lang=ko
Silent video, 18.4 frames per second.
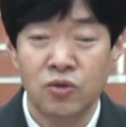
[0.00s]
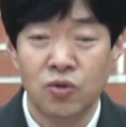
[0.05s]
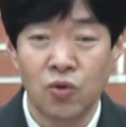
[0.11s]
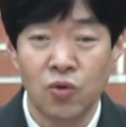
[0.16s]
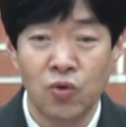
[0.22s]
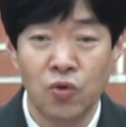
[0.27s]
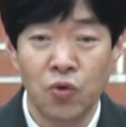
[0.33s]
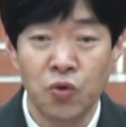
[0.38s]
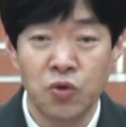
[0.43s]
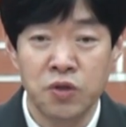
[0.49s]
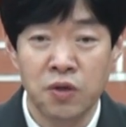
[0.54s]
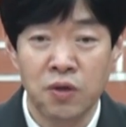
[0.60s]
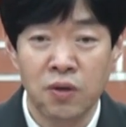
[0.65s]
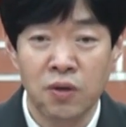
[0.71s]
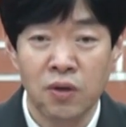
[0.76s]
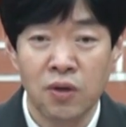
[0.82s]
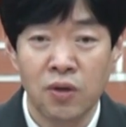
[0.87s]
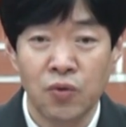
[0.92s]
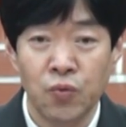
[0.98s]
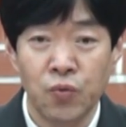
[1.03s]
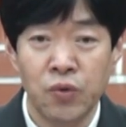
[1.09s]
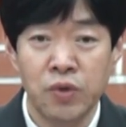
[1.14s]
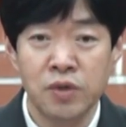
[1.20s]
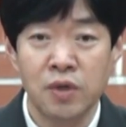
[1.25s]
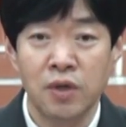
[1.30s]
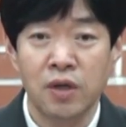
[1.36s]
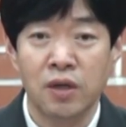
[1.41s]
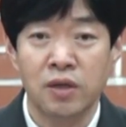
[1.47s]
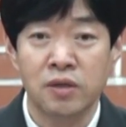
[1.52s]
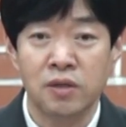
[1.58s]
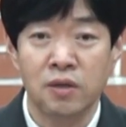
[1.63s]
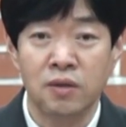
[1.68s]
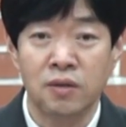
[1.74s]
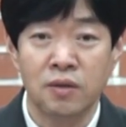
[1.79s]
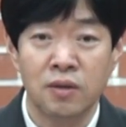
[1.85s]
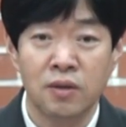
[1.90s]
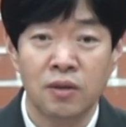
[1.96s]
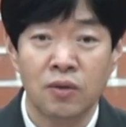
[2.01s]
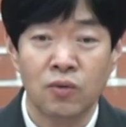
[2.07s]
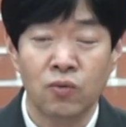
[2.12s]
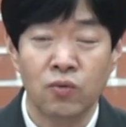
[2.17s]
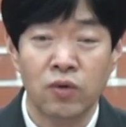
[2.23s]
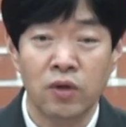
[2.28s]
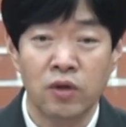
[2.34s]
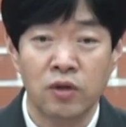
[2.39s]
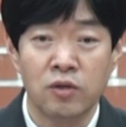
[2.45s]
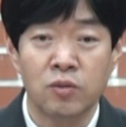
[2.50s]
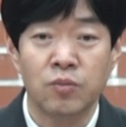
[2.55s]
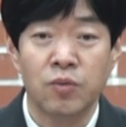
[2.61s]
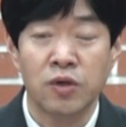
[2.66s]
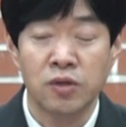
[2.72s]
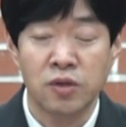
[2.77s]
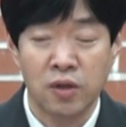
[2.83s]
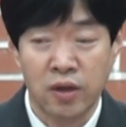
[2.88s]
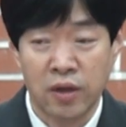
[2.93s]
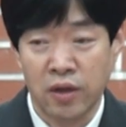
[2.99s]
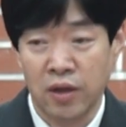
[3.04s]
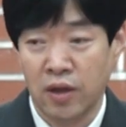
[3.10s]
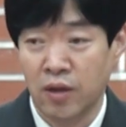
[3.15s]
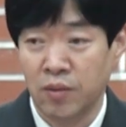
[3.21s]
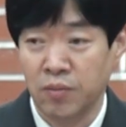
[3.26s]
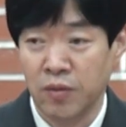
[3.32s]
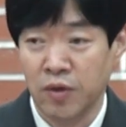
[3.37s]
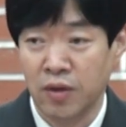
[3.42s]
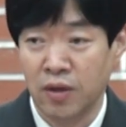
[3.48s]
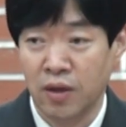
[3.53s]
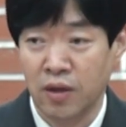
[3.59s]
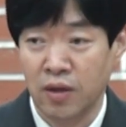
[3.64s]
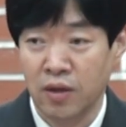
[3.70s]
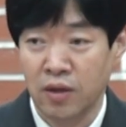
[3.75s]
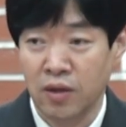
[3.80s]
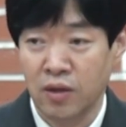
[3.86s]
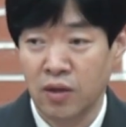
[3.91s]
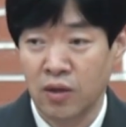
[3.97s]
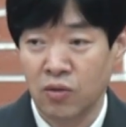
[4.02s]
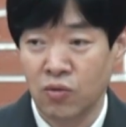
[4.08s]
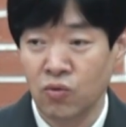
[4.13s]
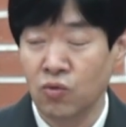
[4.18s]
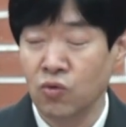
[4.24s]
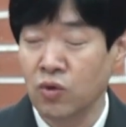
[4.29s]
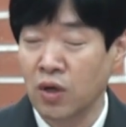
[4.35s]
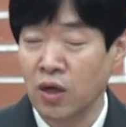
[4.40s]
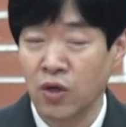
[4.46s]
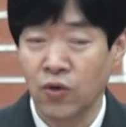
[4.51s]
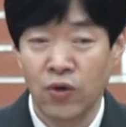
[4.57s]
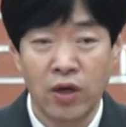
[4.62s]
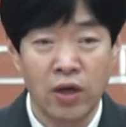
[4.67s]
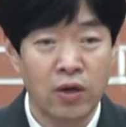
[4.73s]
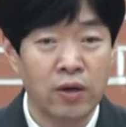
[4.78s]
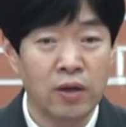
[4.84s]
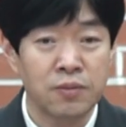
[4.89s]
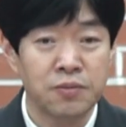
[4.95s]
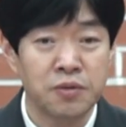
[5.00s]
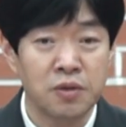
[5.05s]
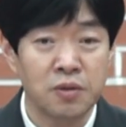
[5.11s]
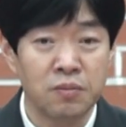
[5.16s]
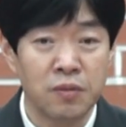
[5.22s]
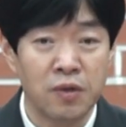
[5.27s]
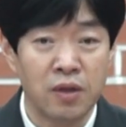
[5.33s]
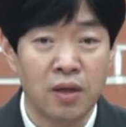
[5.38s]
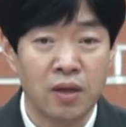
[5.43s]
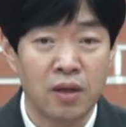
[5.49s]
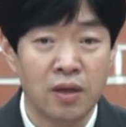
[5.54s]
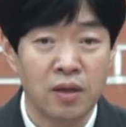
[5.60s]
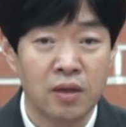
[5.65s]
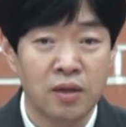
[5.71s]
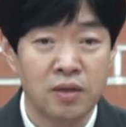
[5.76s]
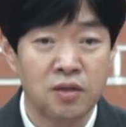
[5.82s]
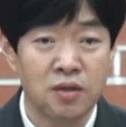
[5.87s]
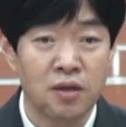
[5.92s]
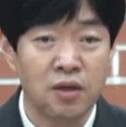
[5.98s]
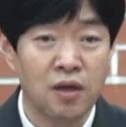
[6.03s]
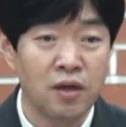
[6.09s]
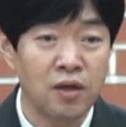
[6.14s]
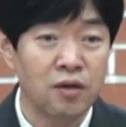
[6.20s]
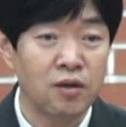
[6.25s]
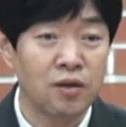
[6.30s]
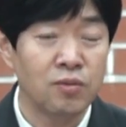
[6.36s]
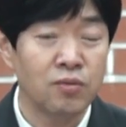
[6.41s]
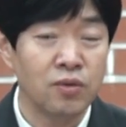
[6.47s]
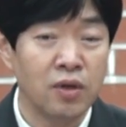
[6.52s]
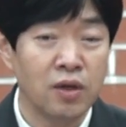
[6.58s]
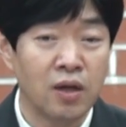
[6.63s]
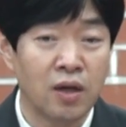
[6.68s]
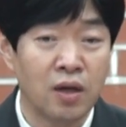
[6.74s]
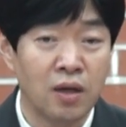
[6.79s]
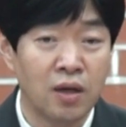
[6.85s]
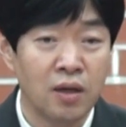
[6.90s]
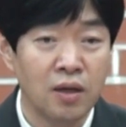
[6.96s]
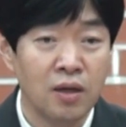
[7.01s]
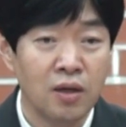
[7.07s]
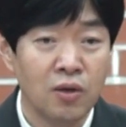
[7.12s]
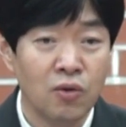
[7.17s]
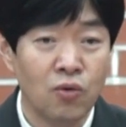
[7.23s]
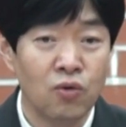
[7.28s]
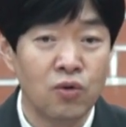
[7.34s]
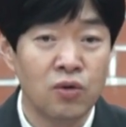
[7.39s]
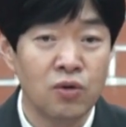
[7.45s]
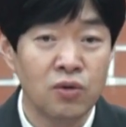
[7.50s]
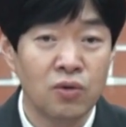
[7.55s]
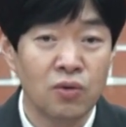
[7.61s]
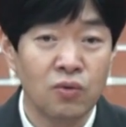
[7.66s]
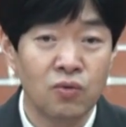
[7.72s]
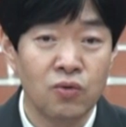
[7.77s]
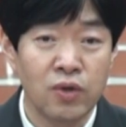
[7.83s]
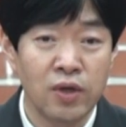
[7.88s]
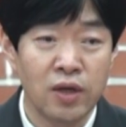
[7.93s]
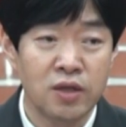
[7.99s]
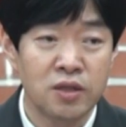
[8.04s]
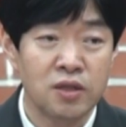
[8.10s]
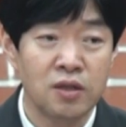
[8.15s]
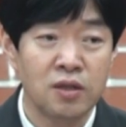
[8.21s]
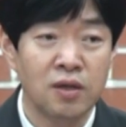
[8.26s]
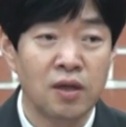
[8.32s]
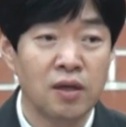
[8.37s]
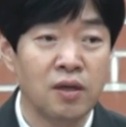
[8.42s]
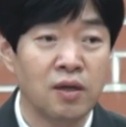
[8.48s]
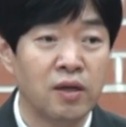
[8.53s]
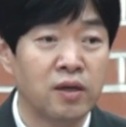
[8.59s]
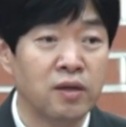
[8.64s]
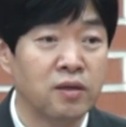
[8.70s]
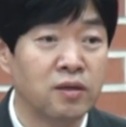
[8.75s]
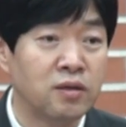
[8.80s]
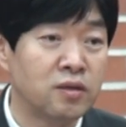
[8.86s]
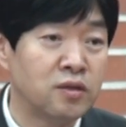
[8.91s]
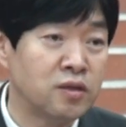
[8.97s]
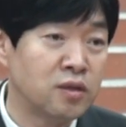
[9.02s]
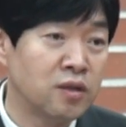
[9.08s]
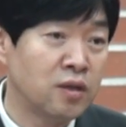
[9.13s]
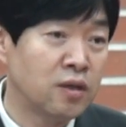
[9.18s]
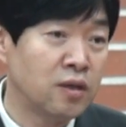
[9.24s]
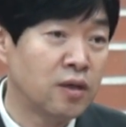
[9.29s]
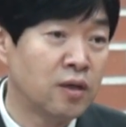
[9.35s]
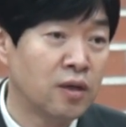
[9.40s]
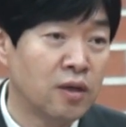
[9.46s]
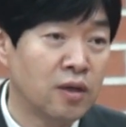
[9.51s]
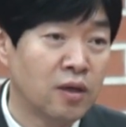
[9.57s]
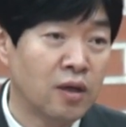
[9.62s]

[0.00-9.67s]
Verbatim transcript: 종교적 위선에서 우리는 벗어나야 합니다. 누구나 예외가 없습니다. 저나 여러분이나 오늘 또 우리의 신앙이라는 것이